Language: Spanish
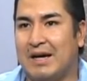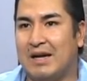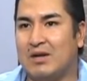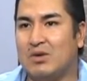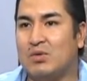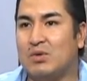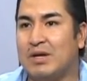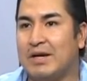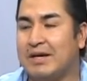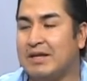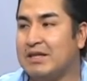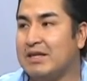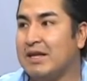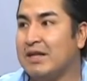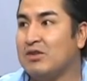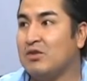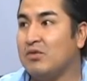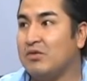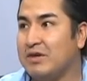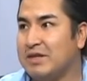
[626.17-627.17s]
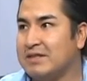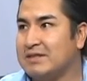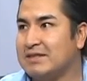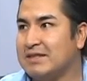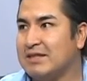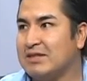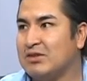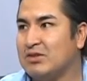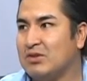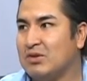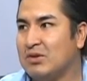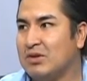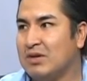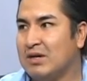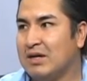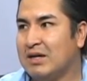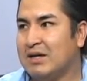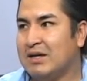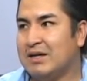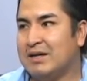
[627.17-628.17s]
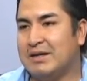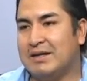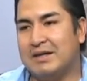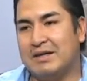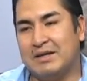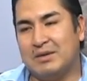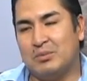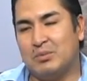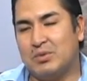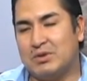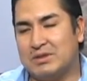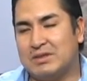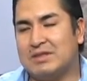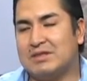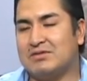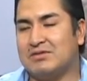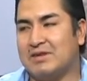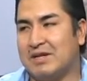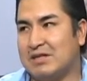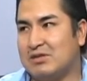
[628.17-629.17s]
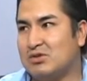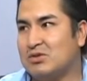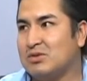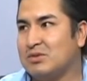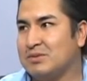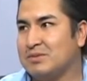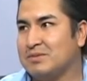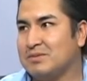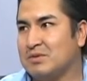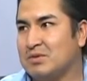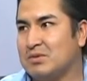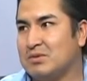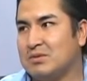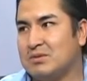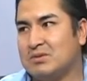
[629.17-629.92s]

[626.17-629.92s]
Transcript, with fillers: alguna gente anda ofreciendo, que pues es falso, ¿no?